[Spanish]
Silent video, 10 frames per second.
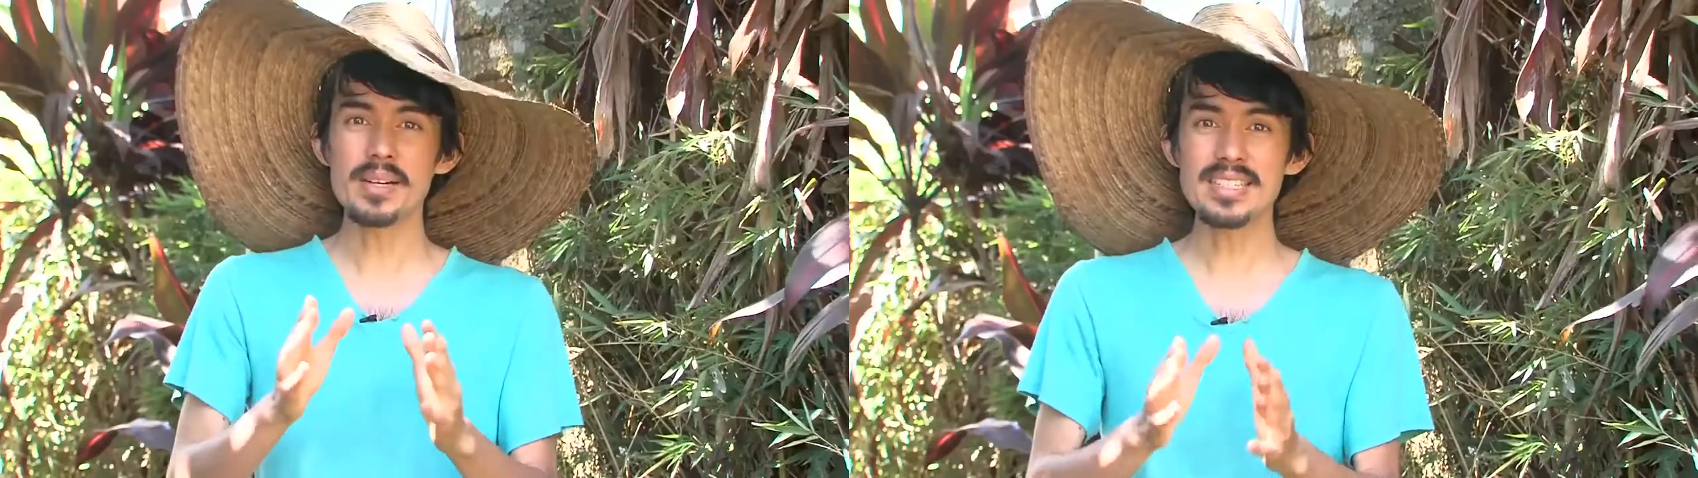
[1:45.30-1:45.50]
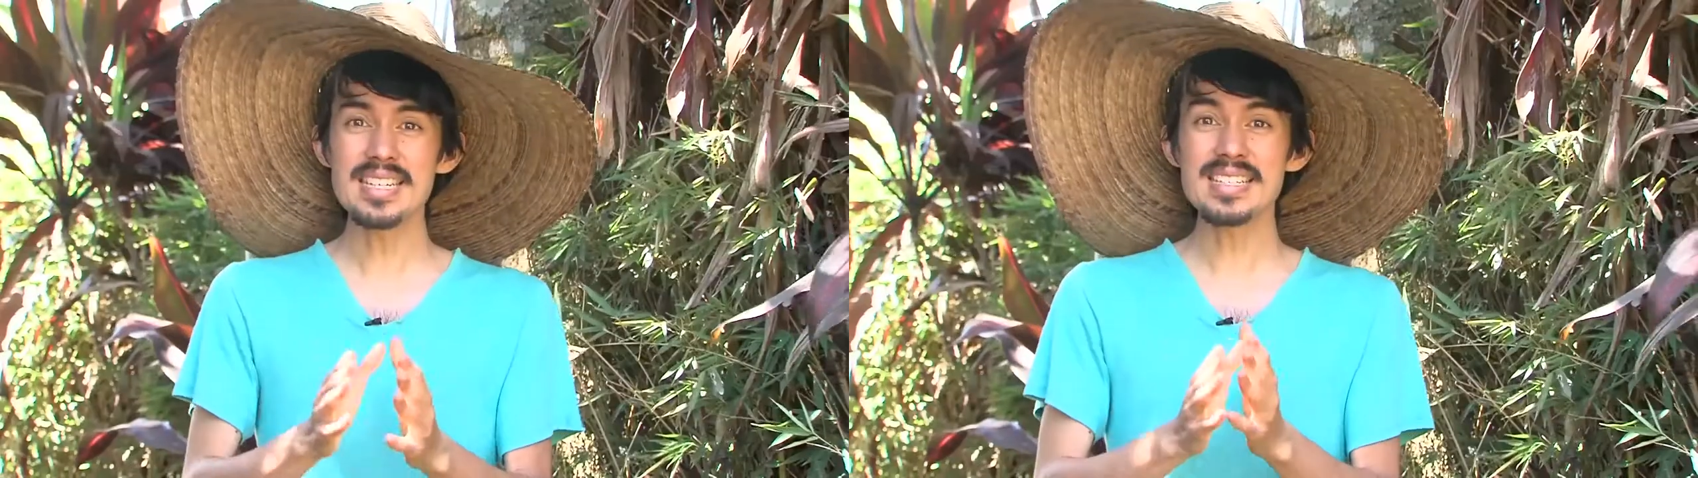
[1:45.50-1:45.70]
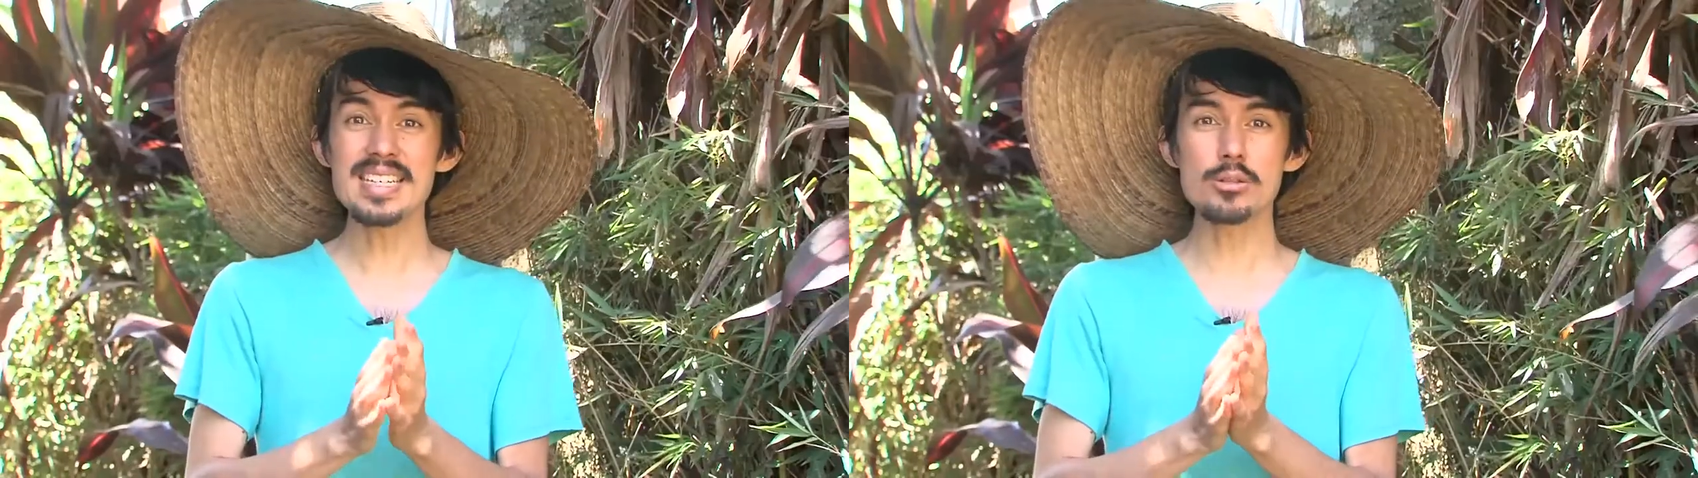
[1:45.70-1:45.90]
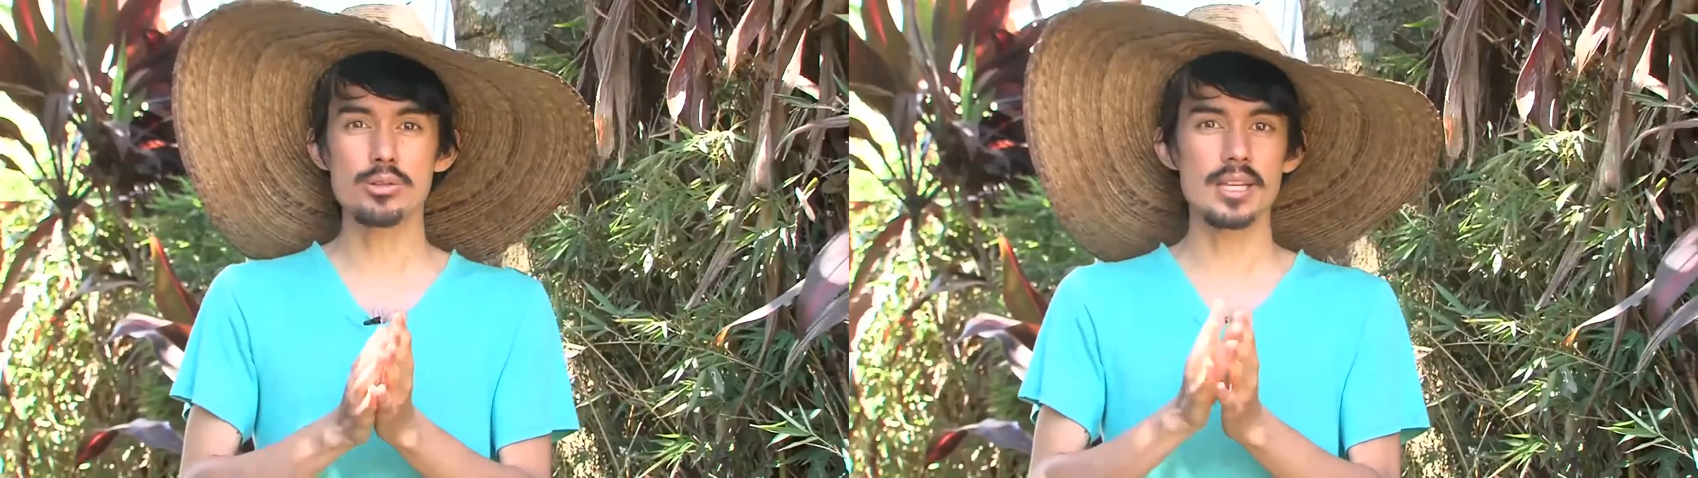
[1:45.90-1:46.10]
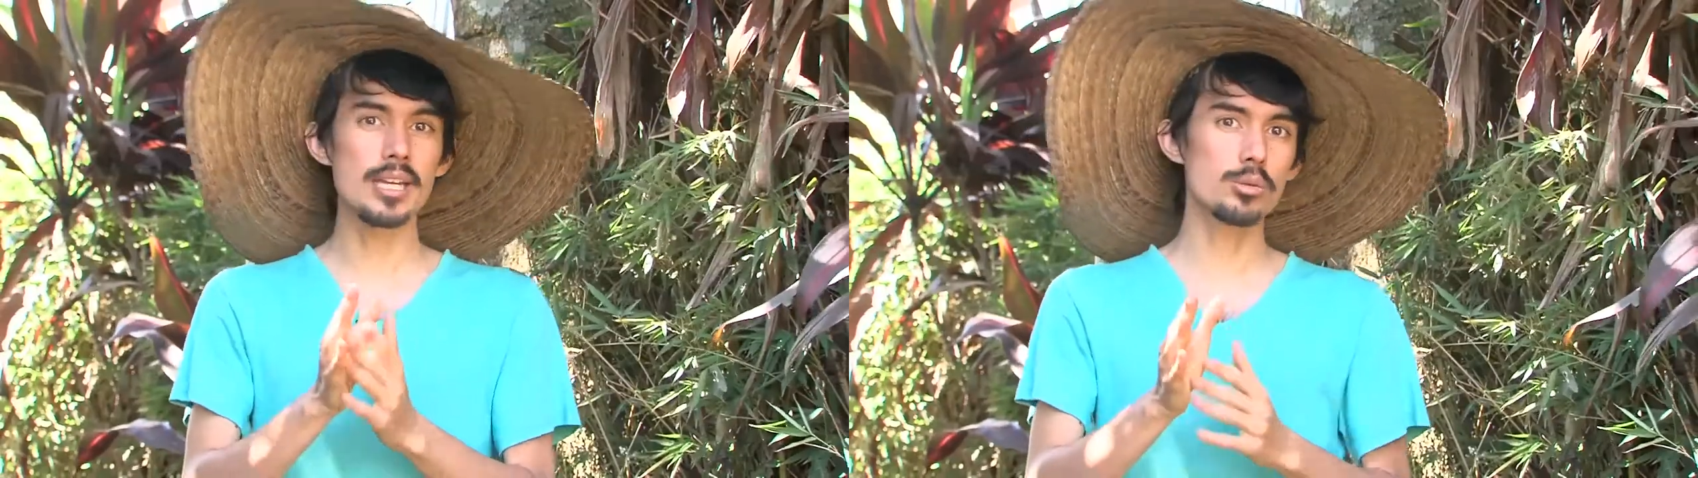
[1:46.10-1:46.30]
que pasa es que
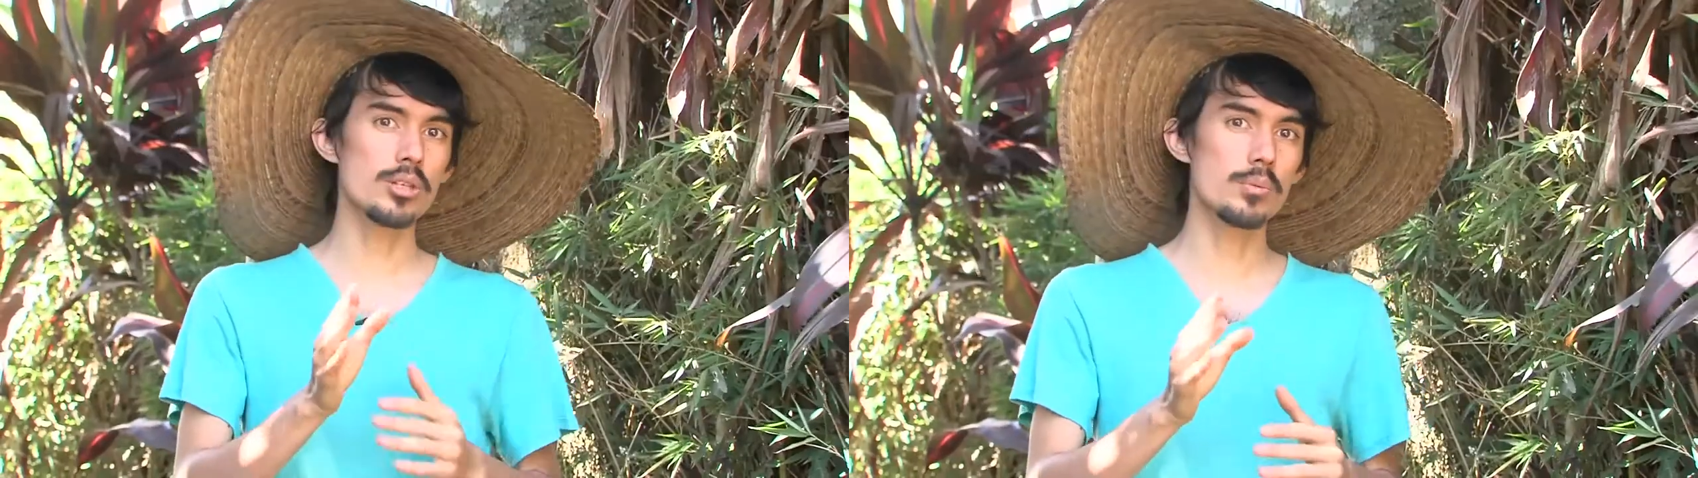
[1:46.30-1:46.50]
si ustedes